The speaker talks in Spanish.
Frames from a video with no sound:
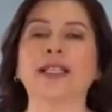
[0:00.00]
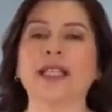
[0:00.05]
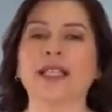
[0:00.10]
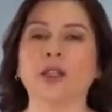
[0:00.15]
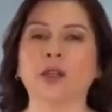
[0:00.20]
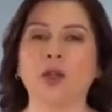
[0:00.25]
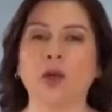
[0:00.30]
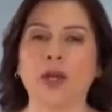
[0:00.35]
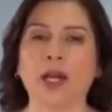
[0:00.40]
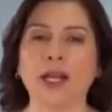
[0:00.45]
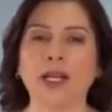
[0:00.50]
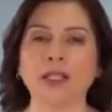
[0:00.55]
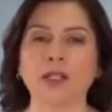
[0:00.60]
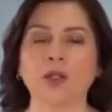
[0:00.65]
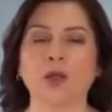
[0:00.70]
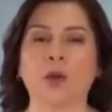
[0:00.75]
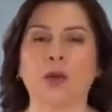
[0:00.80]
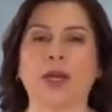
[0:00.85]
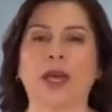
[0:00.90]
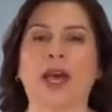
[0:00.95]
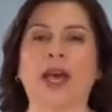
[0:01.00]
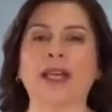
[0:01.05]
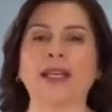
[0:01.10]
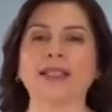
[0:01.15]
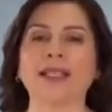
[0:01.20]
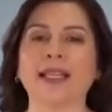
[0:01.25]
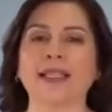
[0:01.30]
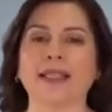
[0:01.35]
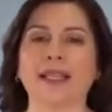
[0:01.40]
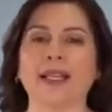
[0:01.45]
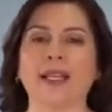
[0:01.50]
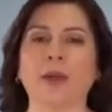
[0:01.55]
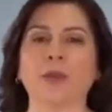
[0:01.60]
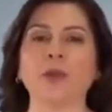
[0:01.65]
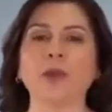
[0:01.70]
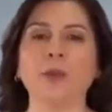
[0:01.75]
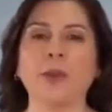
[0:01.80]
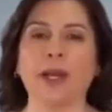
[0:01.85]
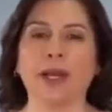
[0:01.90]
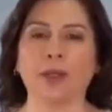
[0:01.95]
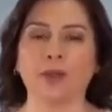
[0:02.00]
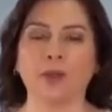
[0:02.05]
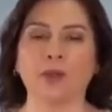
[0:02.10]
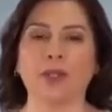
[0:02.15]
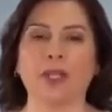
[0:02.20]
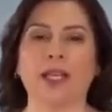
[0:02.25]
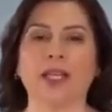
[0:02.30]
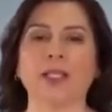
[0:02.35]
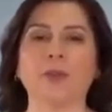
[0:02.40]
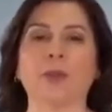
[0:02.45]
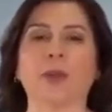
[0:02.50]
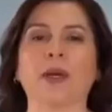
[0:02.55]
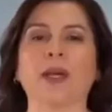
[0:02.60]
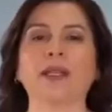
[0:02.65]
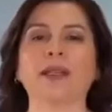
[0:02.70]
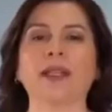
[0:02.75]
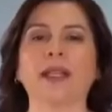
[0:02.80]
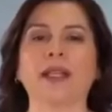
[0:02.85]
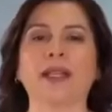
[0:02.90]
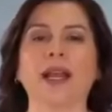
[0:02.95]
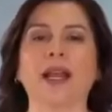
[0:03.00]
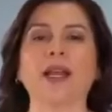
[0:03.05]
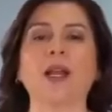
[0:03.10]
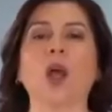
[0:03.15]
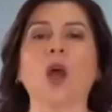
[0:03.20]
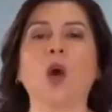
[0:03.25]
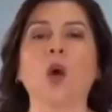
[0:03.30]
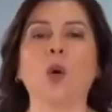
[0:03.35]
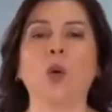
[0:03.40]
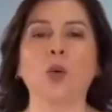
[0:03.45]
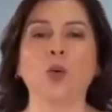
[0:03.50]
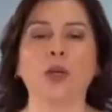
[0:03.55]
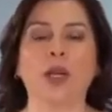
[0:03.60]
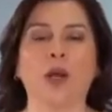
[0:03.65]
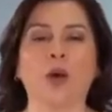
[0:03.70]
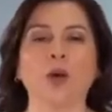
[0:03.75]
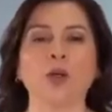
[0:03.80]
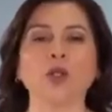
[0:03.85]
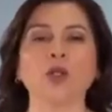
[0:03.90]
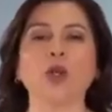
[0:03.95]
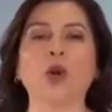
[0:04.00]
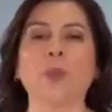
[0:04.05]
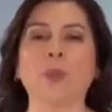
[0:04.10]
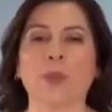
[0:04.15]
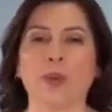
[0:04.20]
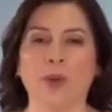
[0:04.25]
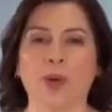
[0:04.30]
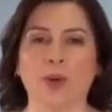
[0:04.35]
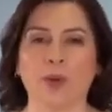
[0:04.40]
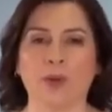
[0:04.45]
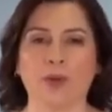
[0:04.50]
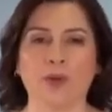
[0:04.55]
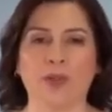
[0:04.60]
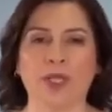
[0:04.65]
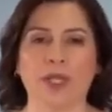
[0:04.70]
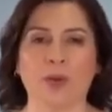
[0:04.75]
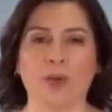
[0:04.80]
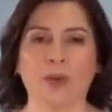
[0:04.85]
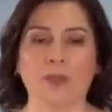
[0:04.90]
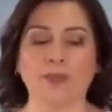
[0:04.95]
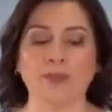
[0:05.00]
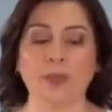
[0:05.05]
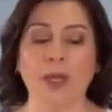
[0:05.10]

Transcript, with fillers: de todas las novedades que tenemos para que ustedes puedan tener un negocio productivo.